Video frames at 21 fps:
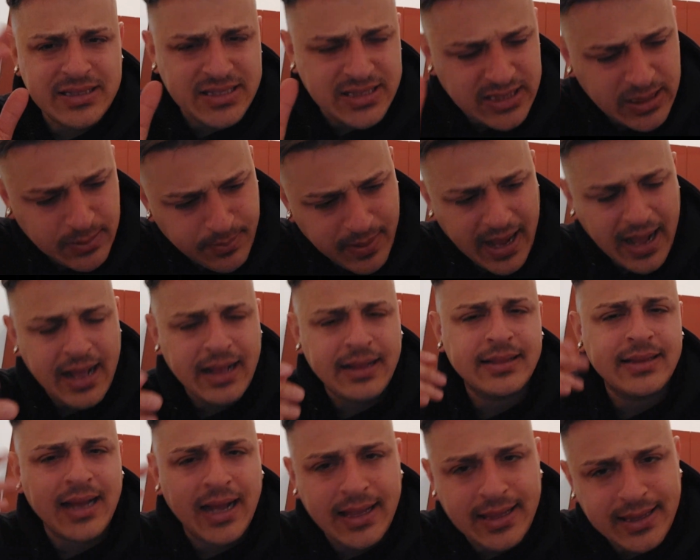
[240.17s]

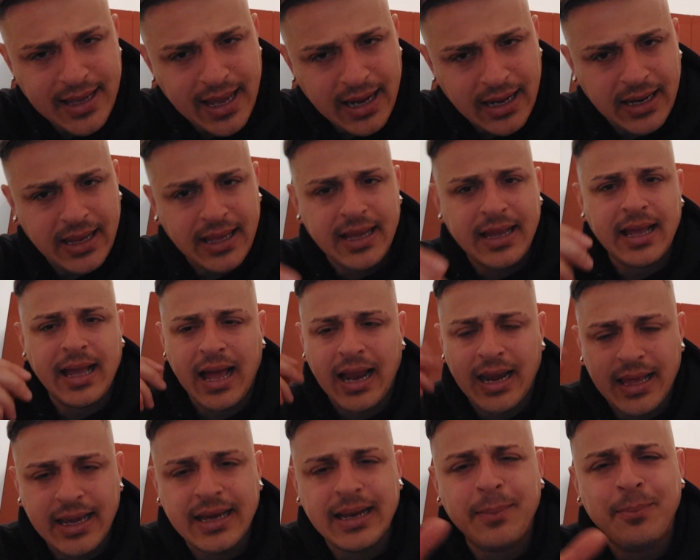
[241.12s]
stipendi, agnelli in
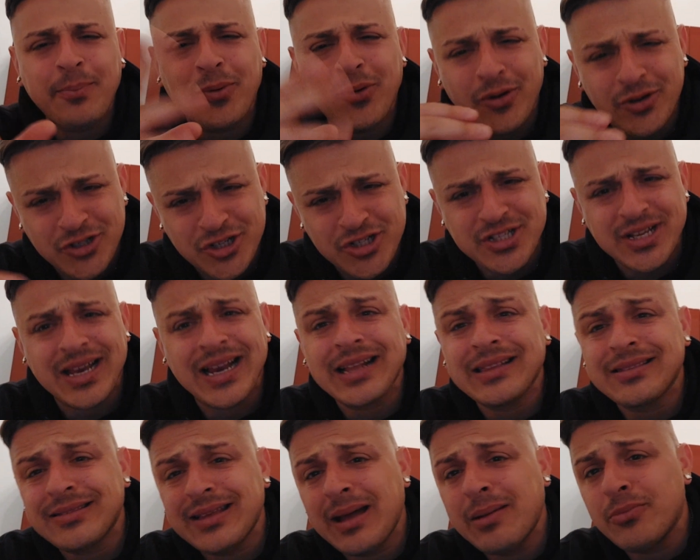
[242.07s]
galera, poi ci sarà
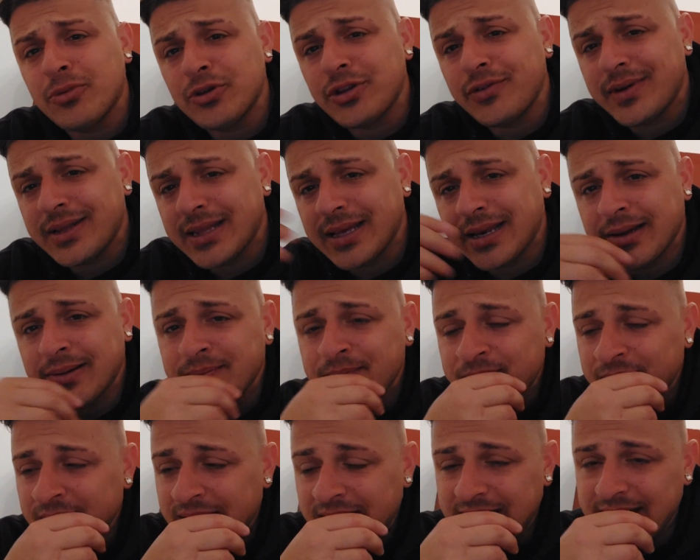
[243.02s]
tempo di vedere,
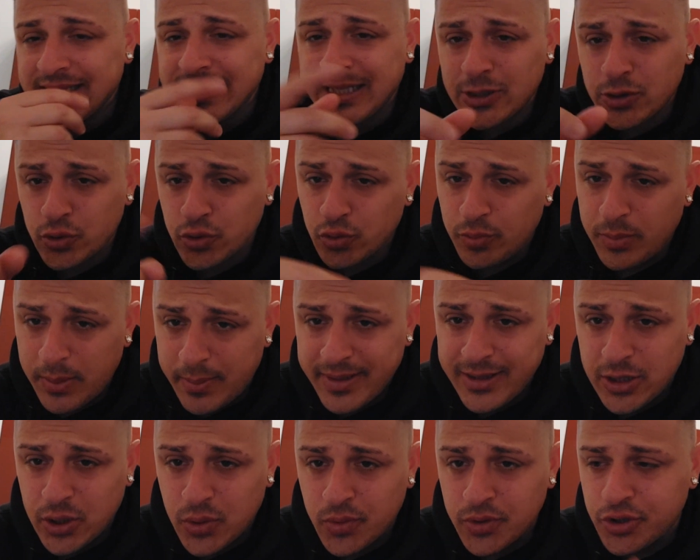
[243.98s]
intanto tu mi
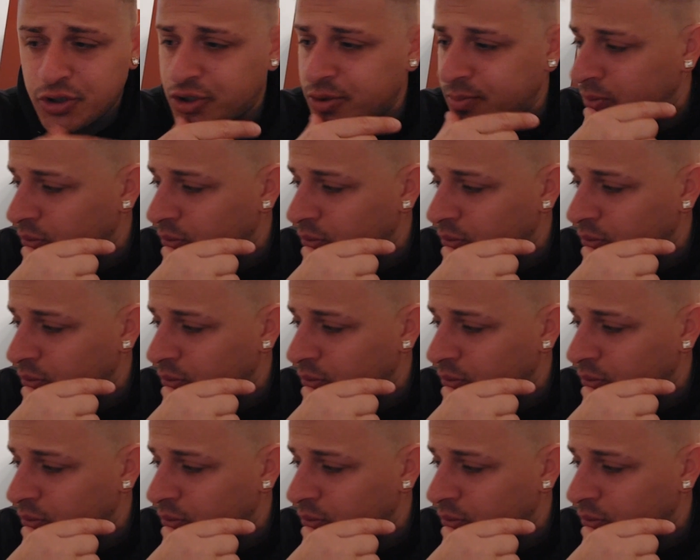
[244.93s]
metti 15